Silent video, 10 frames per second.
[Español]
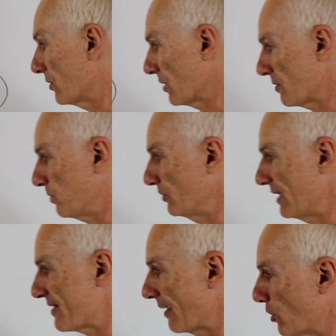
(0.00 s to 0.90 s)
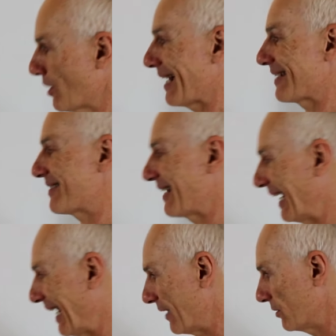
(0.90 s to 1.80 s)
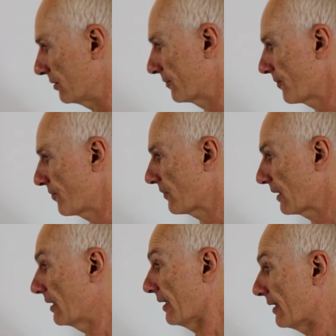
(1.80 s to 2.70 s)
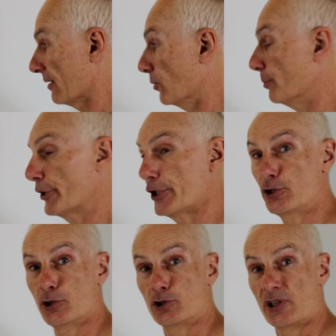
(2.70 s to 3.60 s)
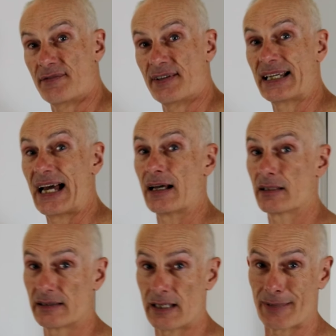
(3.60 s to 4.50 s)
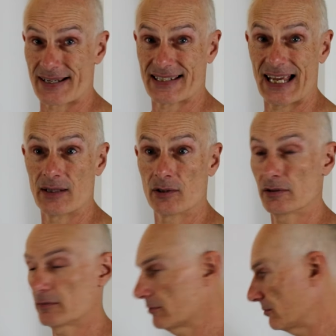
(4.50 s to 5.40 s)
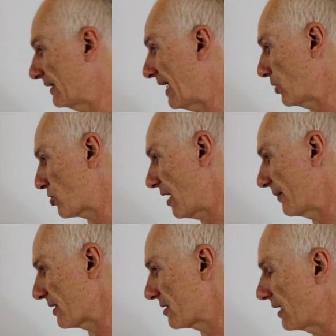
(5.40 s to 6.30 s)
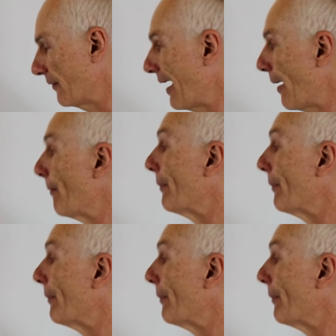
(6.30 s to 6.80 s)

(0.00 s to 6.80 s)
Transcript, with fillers: corresponde al sabor salado. Un poquito tonifica, demasiado, ya lo sabes, te va a